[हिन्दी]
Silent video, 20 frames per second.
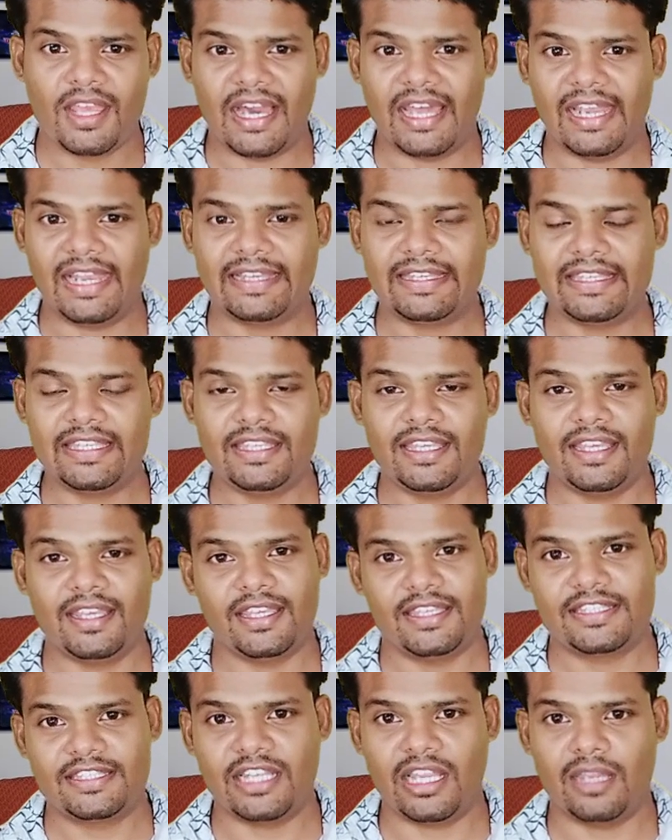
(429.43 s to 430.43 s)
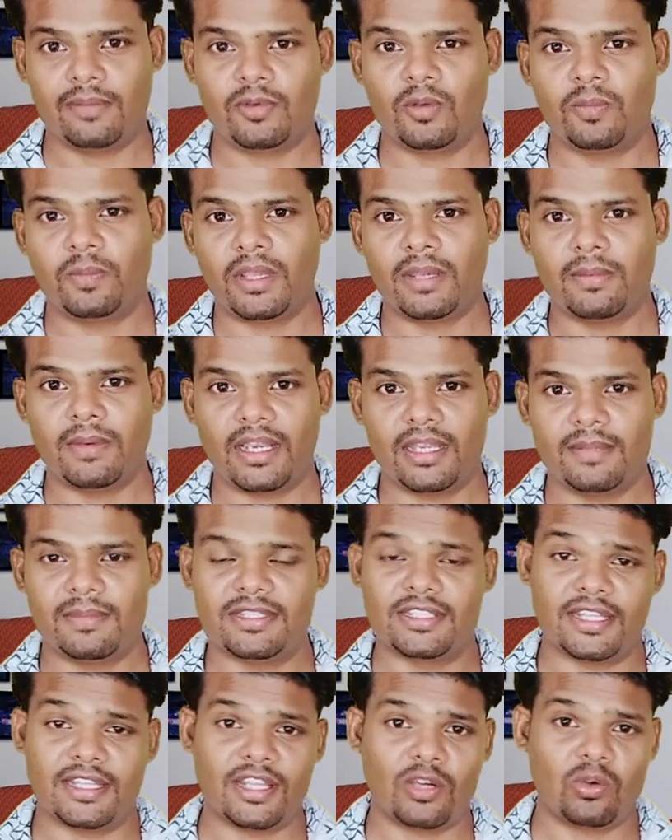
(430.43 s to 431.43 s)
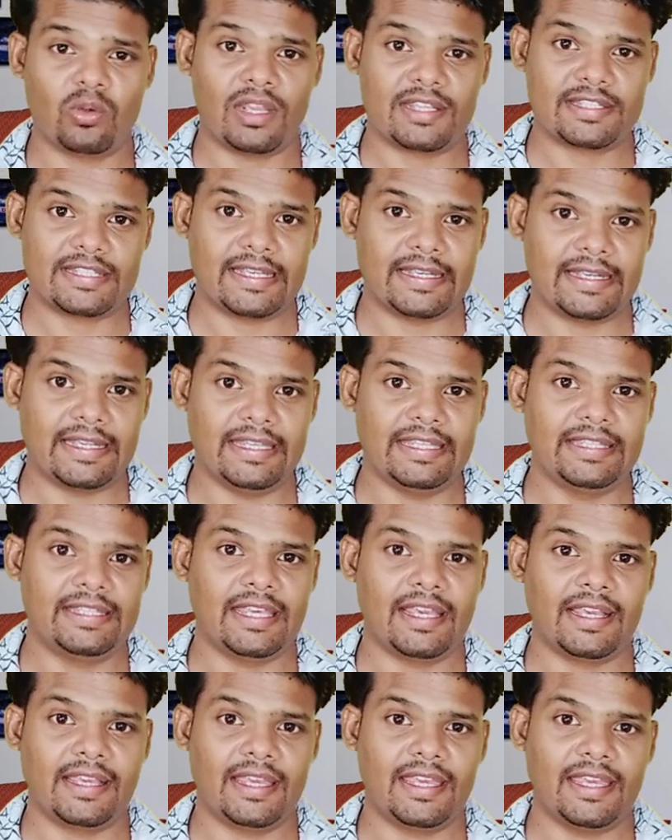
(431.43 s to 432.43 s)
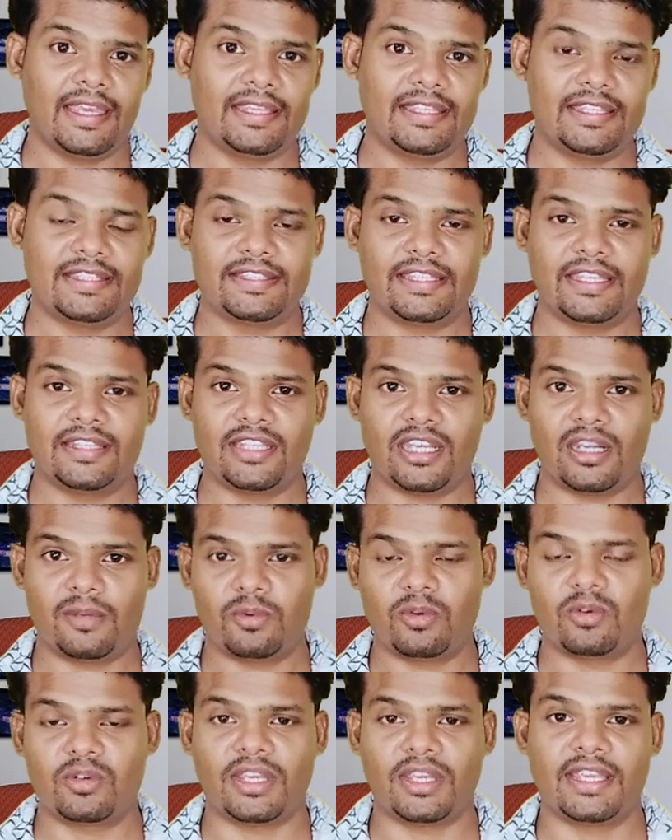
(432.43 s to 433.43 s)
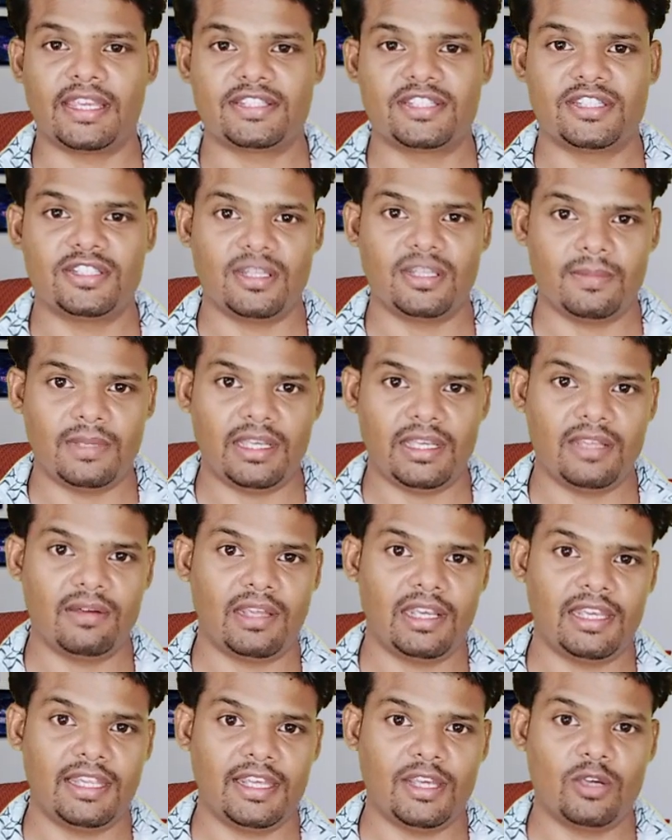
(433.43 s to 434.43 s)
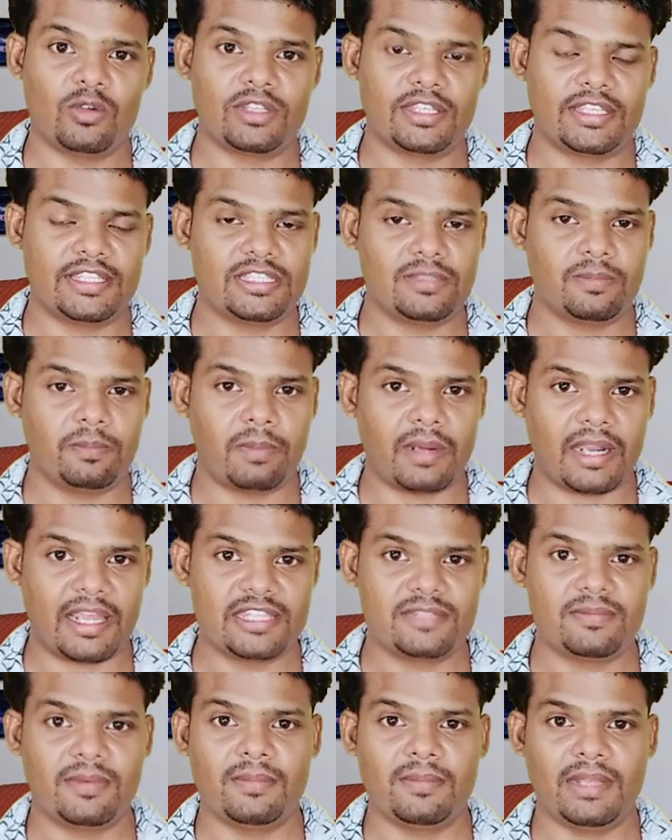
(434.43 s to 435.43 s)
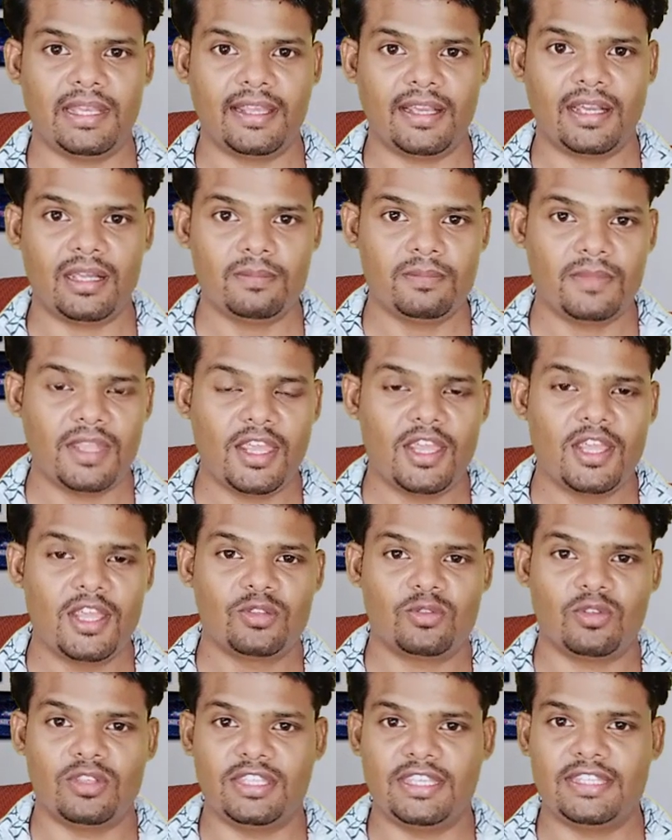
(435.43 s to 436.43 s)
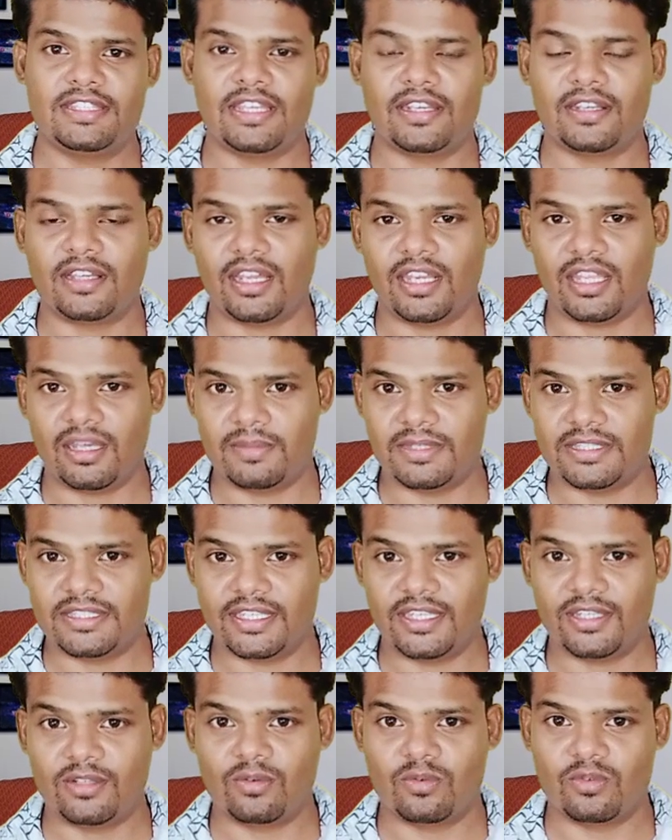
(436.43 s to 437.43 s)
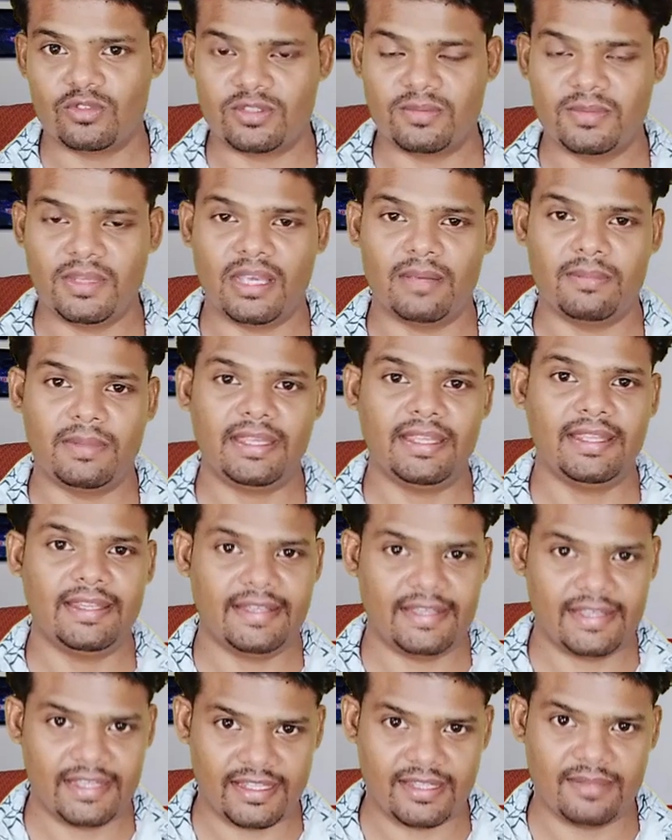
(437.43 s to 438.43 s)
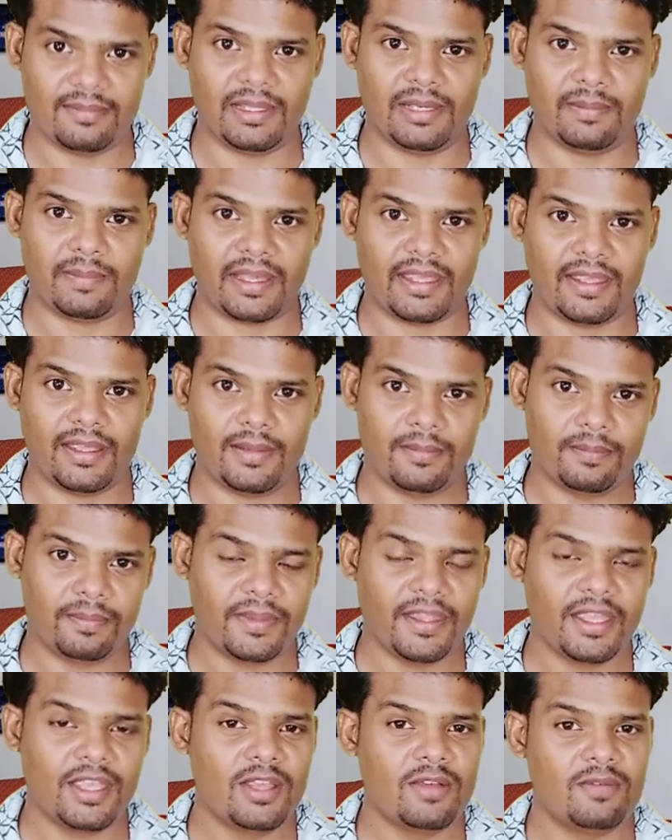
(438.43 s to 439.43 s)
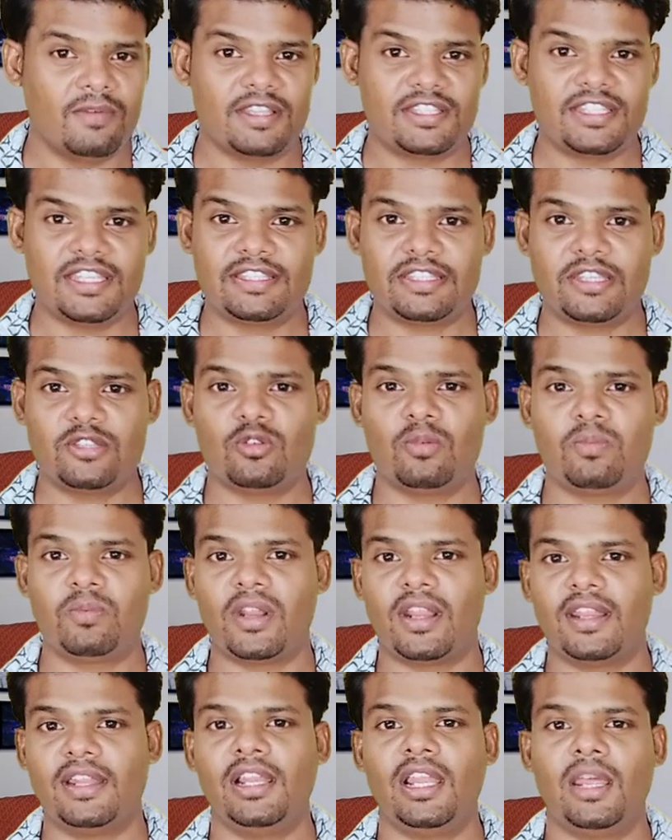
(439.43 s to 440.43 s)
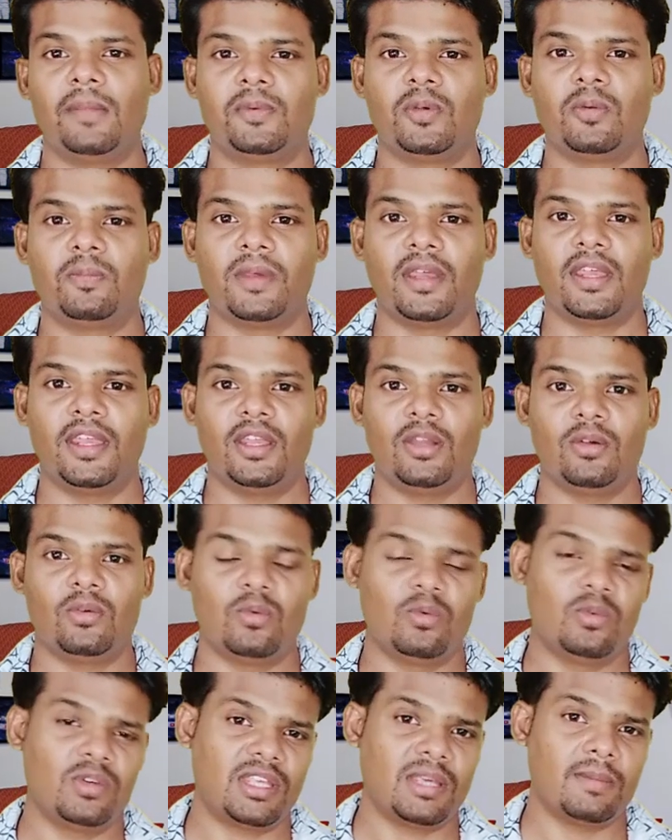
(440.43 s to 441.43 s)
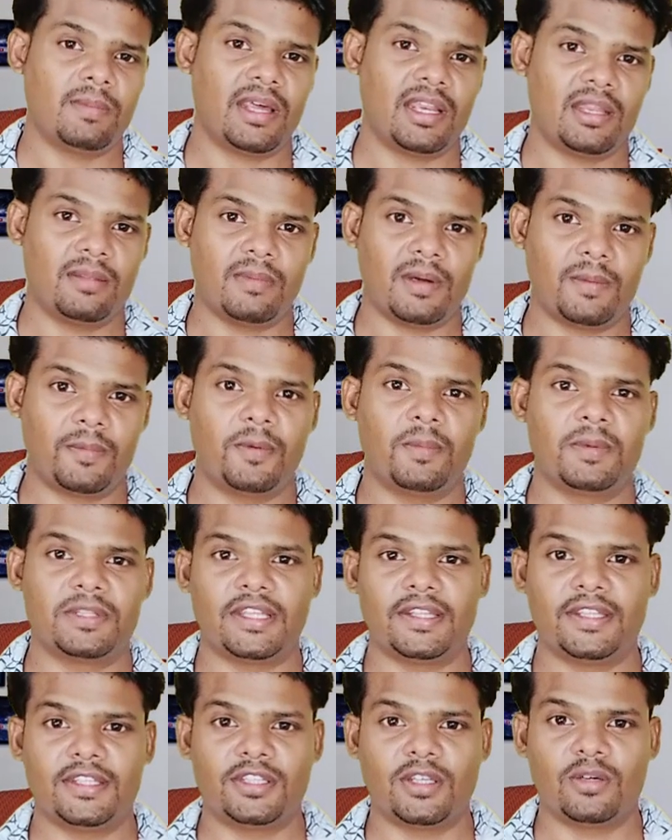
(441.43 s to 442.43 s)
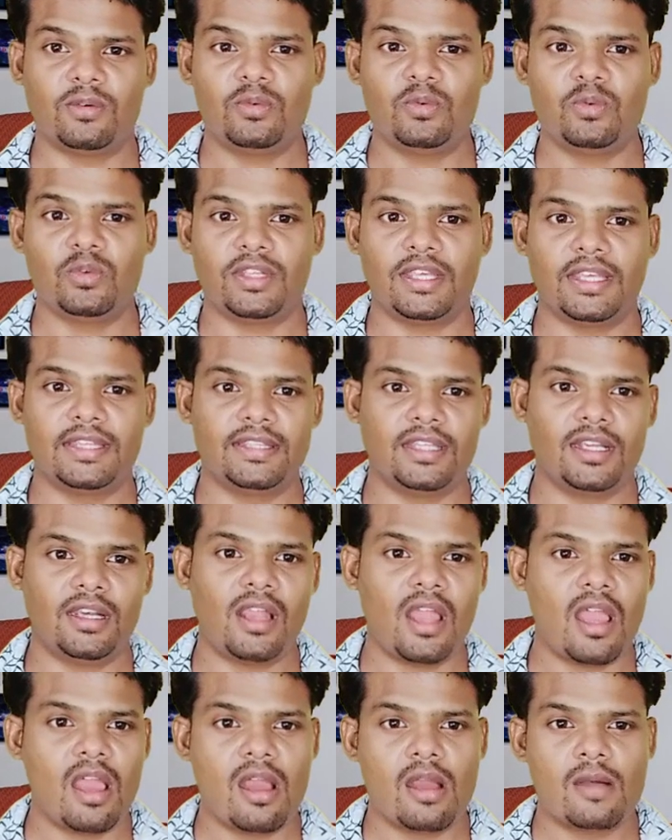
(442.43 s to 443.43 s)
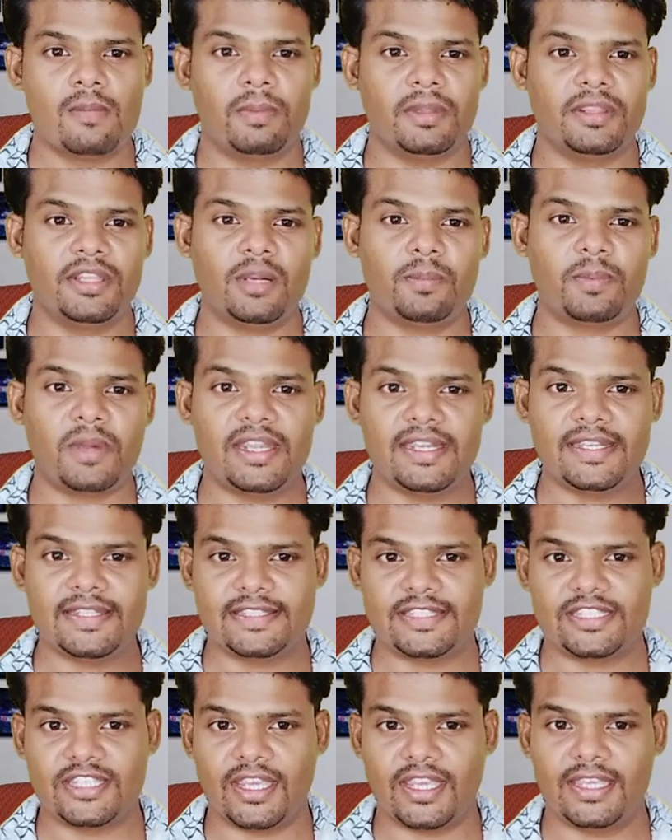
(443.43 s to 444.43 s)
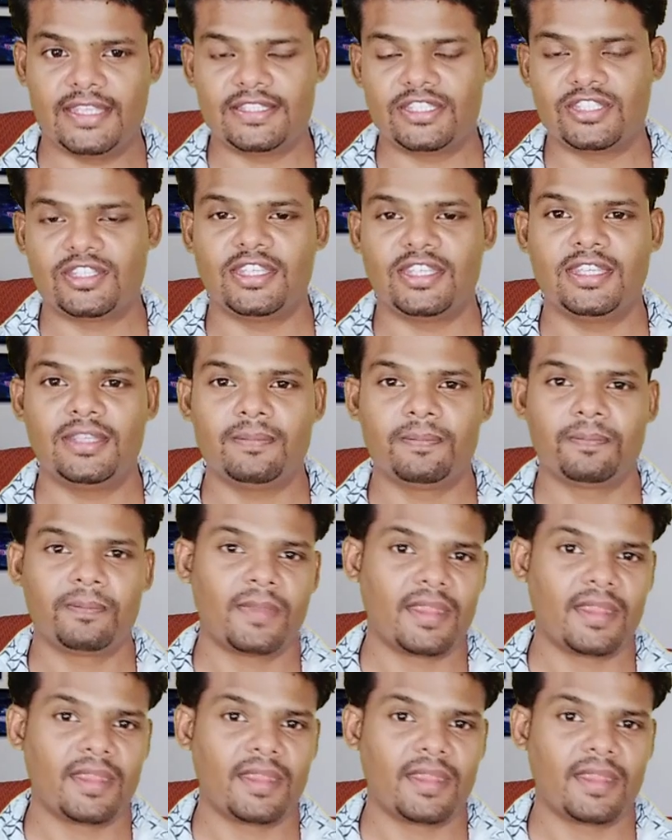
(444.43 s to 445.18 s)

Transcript: हालांकि इस लैपटॉप के बारे में ज़्यादा खुलासा नहीं किया गया है कि इसके अंदर आपको क्या क्या चीज़ें मिलने वाली हैं और किस प्राइस में मिलेगा तो ये जानकारी अभी से कुछ भी हमें नहीं मिल पाई है वैसे इसके जो पुराने लैपटॉप हैं उनके बारे में आपको बता देता हूँ उनके अंदर पंद्रह पॉइंट छः इंच की